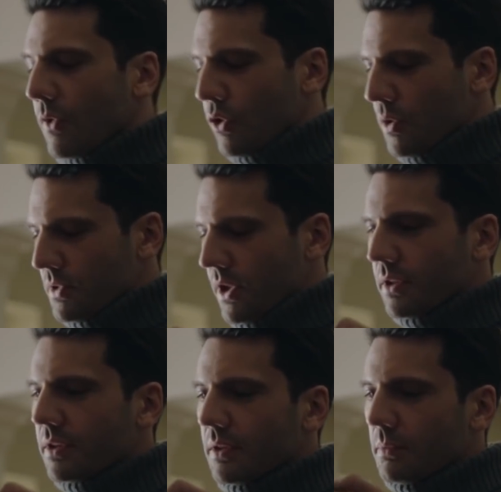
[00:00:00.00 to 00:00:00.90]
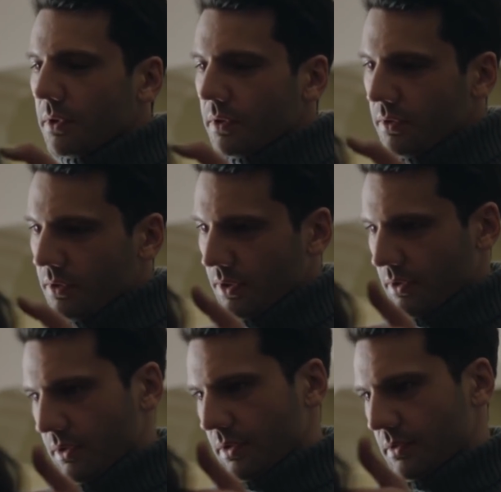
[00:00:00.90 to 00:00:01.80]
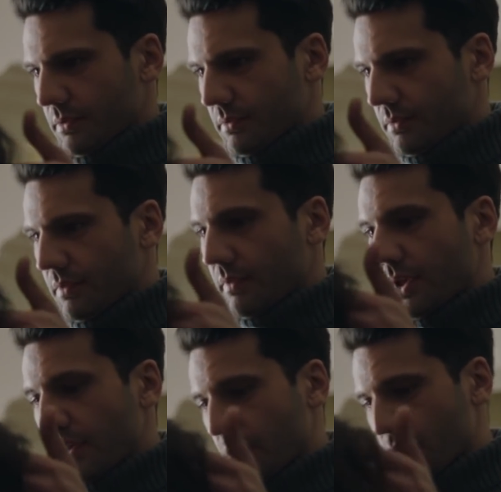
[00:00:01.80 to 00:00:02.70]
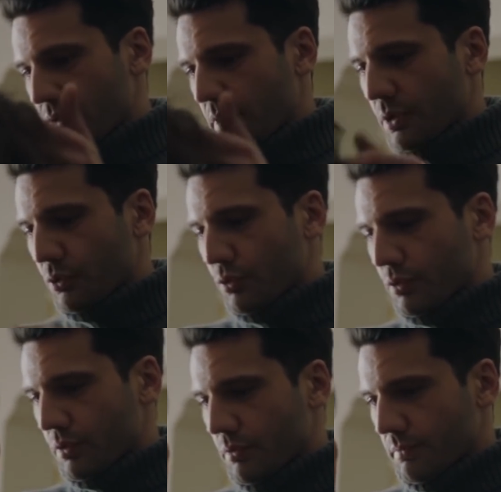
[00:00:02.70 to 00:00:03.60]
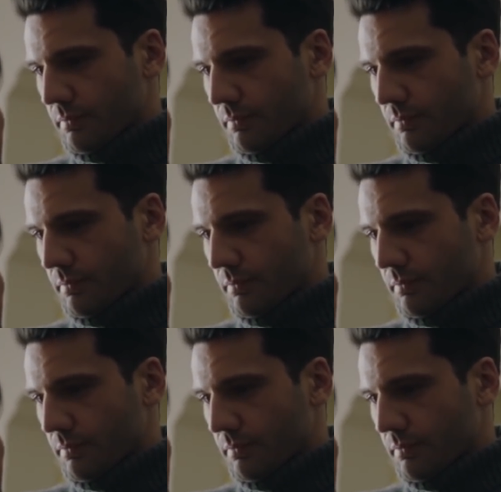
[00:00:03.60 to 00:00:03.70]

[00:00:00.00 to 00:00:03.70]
O imza atıldı mı? Atıldı. Verilen sözler tutulsun.